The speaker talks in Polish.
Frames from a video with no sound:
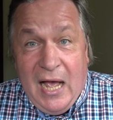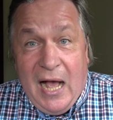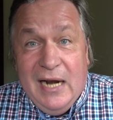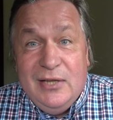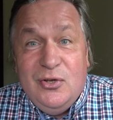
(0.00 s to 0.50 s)

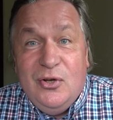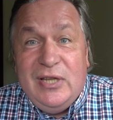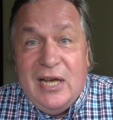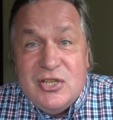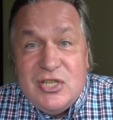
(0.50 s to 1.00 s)
ale to
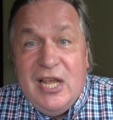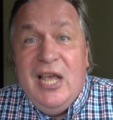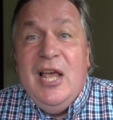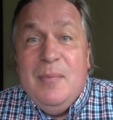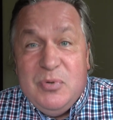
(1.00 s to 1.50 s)
także
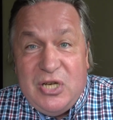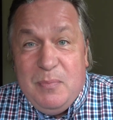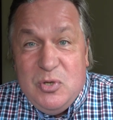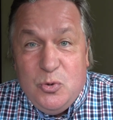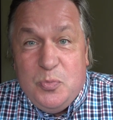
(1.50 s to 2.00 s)

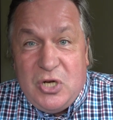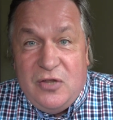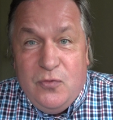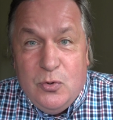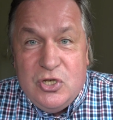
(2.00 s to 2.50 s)
przemysł
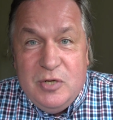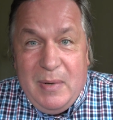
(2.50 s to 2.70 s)
przetwórczy